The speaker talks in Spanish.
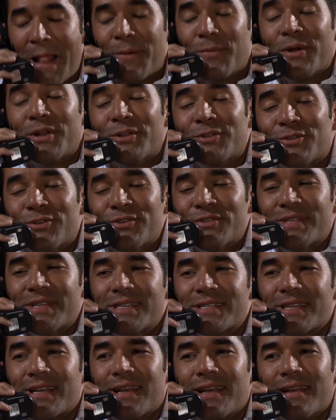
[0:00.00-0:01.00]
Bueno,
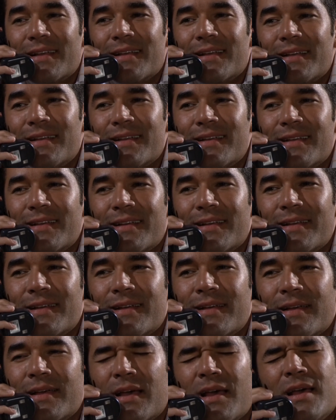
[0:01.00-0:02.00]
entonces,
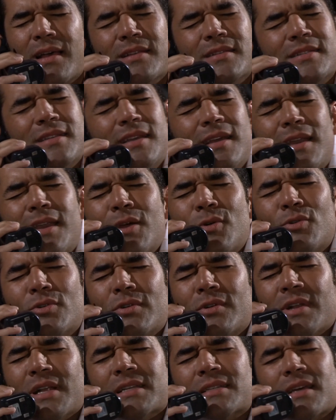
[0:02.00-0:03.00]
¿sí
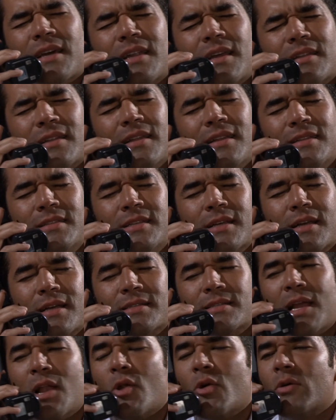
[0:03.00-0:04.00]
reúno las
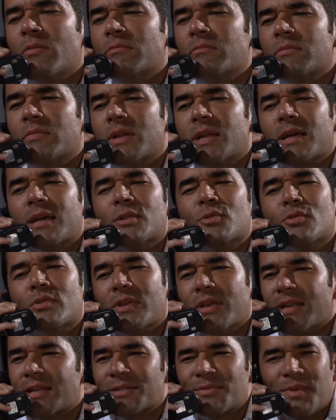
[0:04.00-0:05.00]
características del hombre que tú
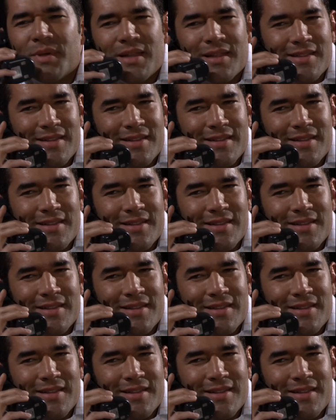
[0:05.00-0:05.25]
quieres para